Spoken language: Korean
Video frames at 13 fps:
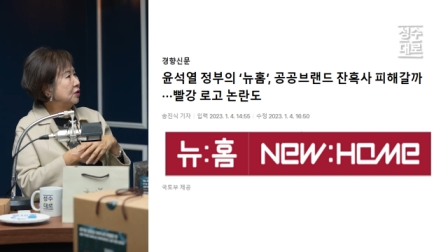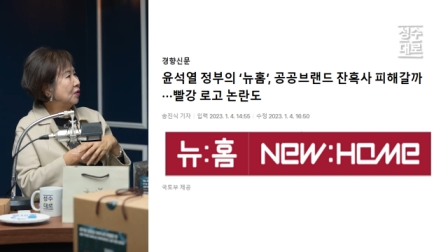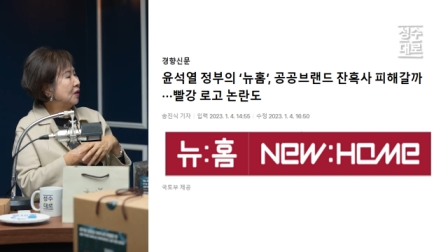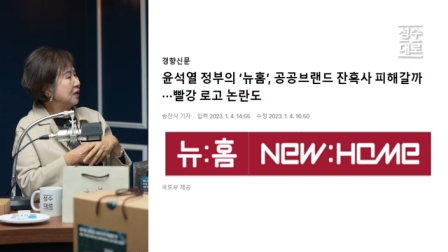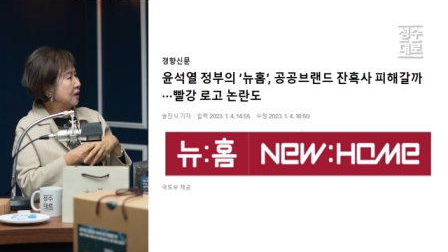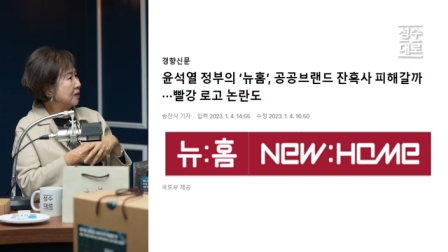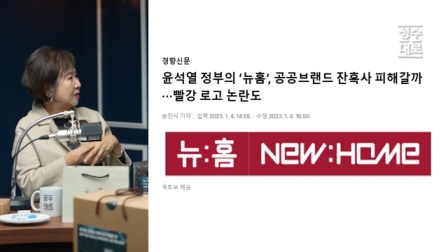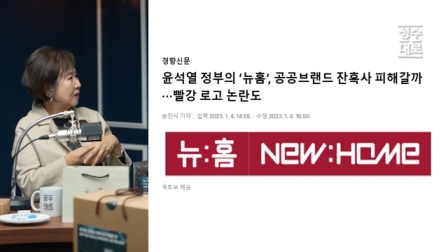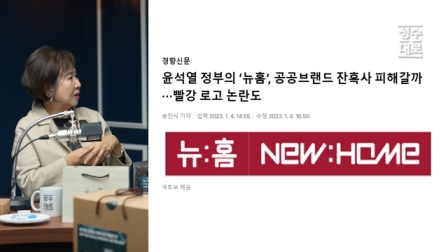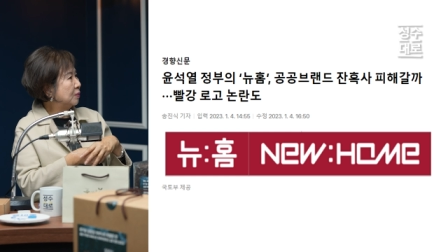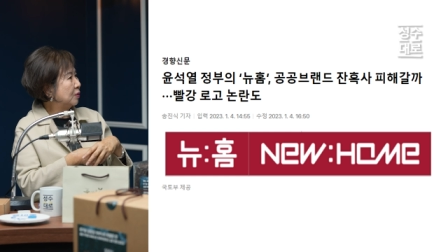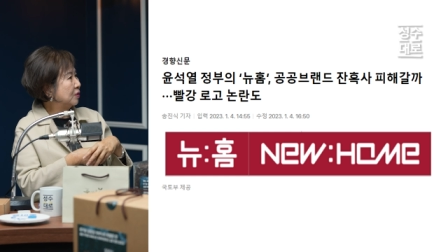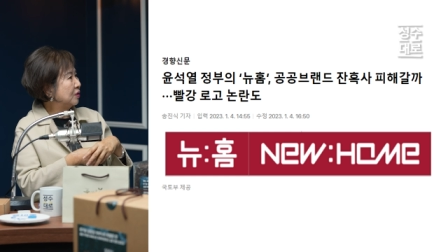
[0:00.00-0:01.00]
정확할
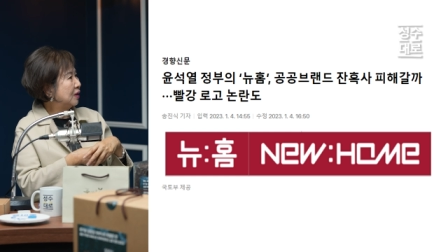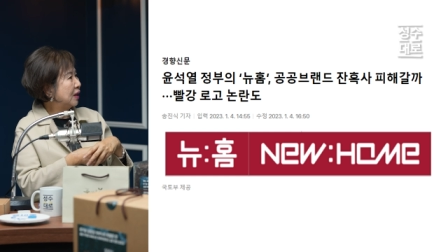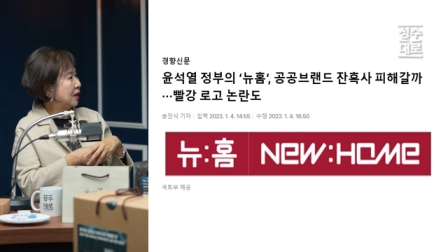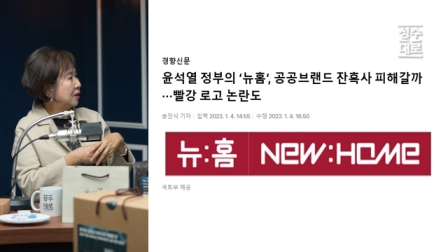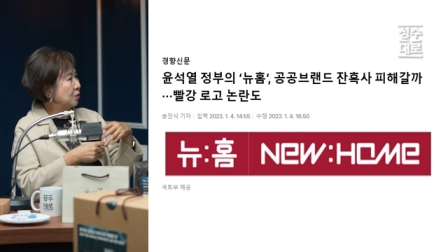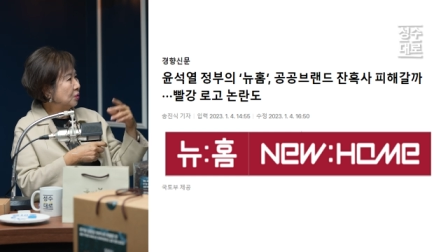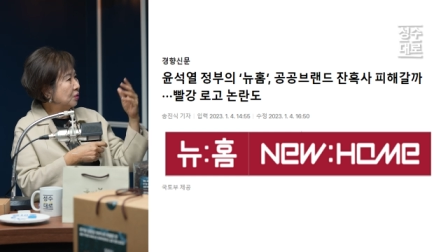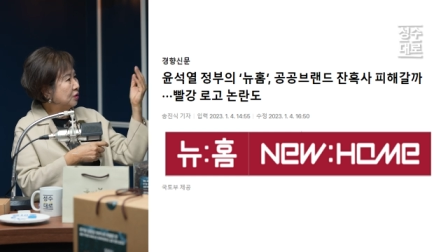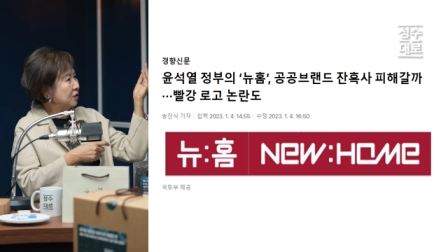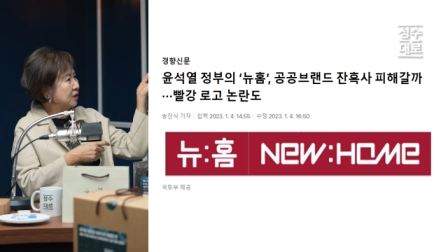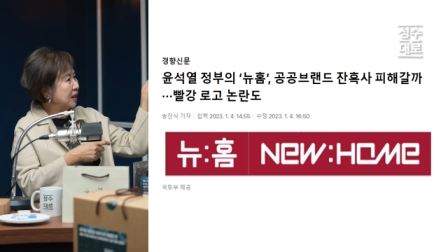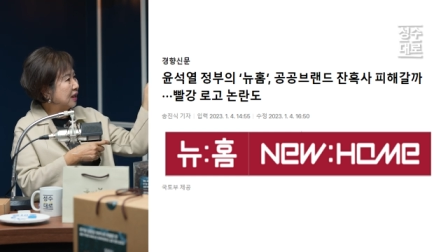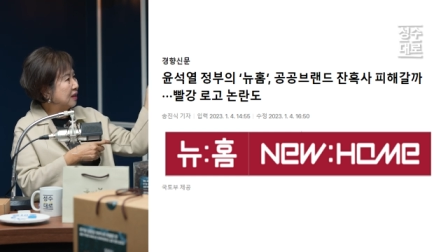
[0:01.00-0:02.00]
거라고 보는데
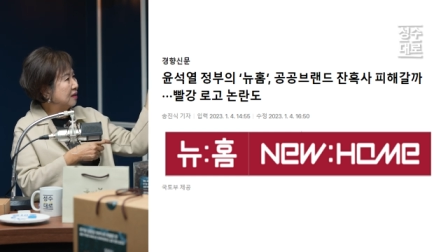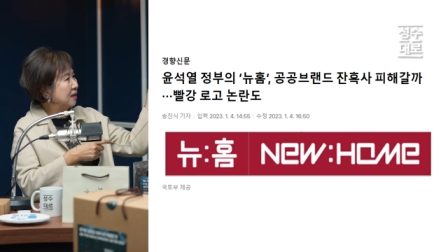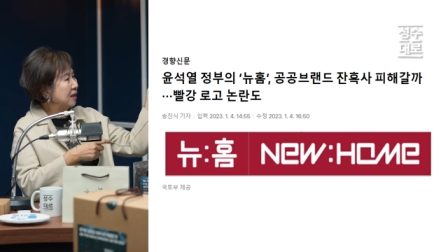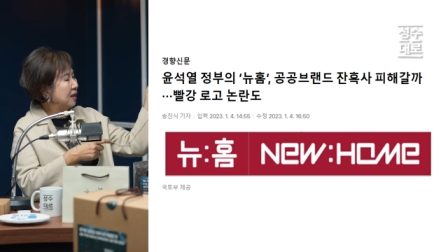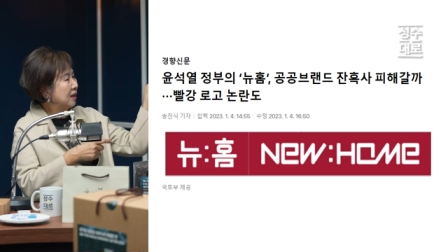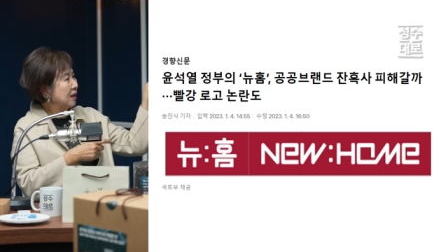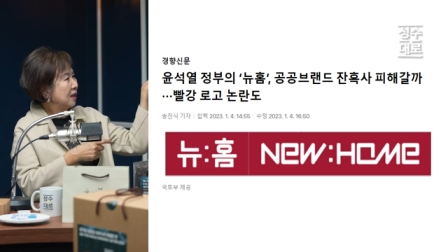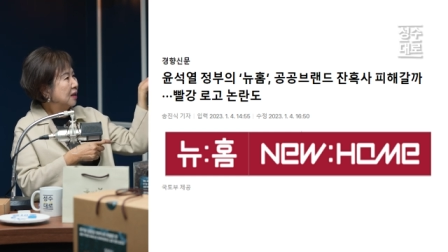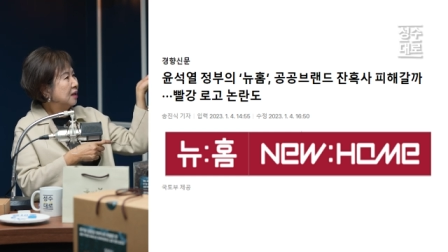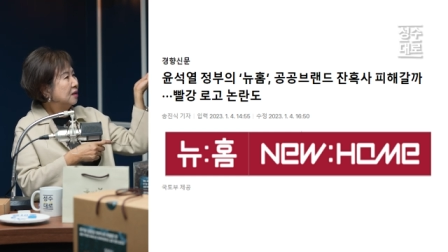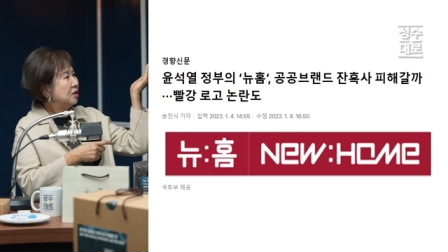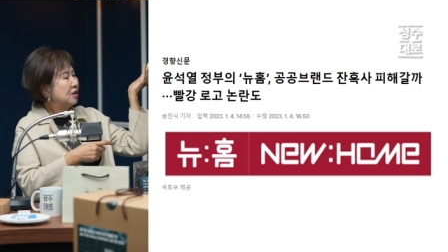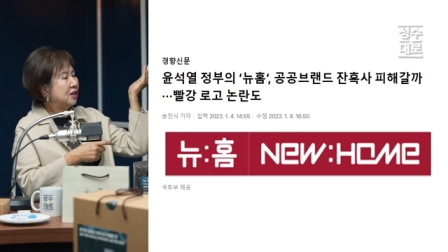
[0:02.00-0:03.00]
이것을 얘네들이
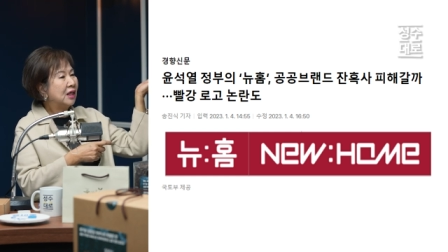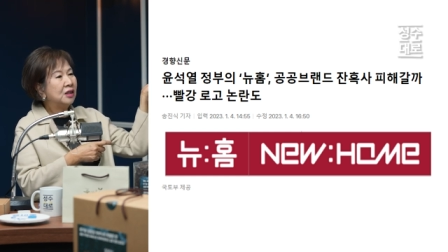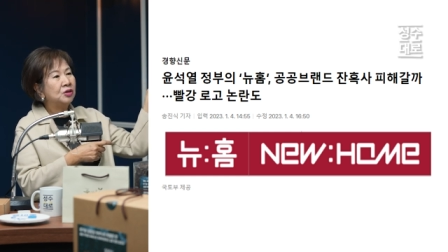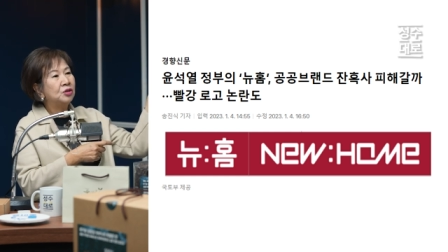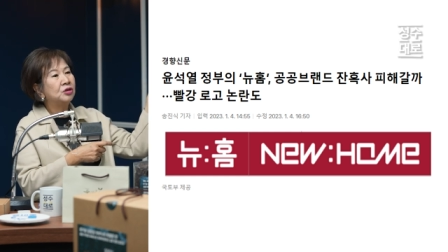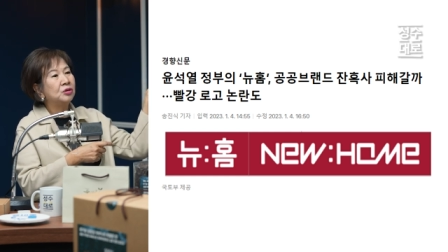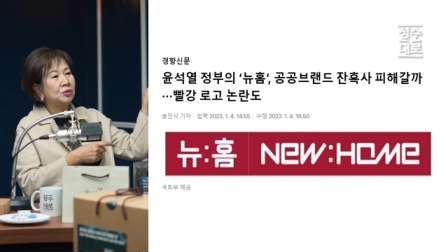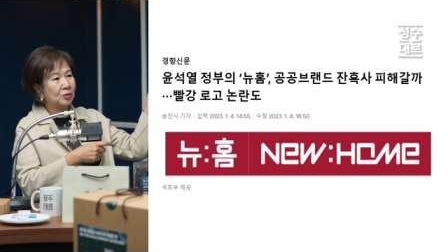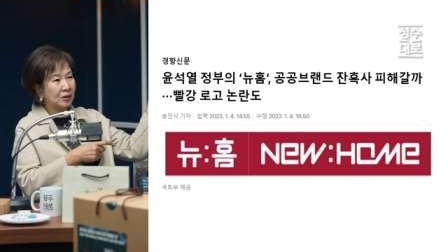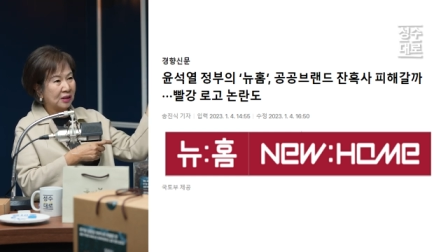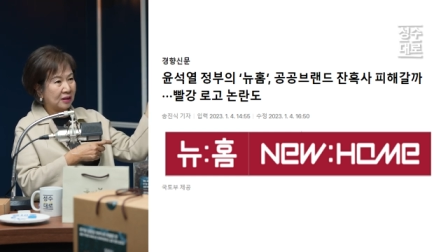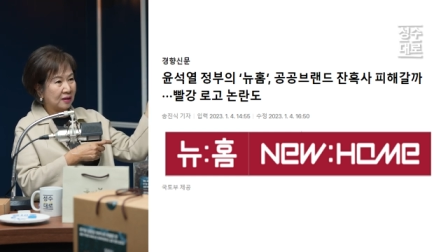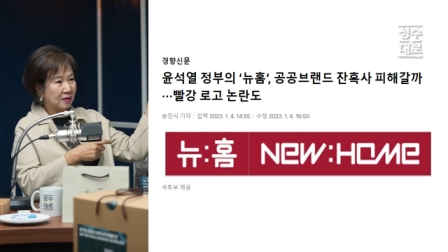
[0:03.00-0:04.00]
디자인으로 등록을
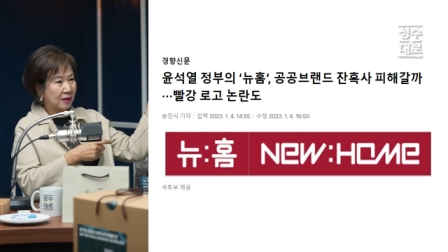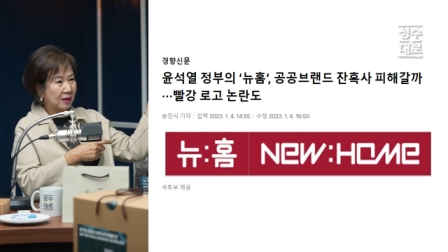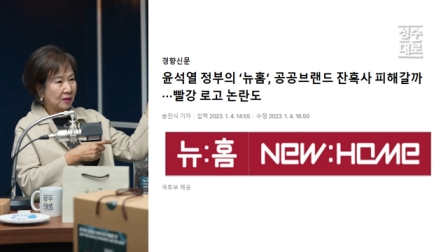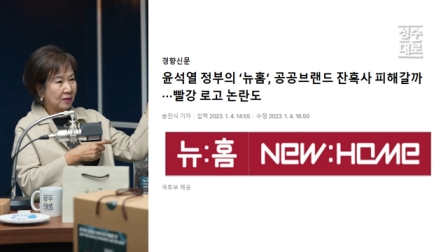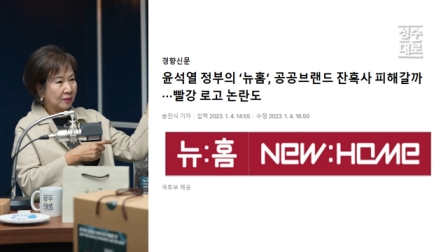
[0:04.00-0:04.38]
했을 거예요.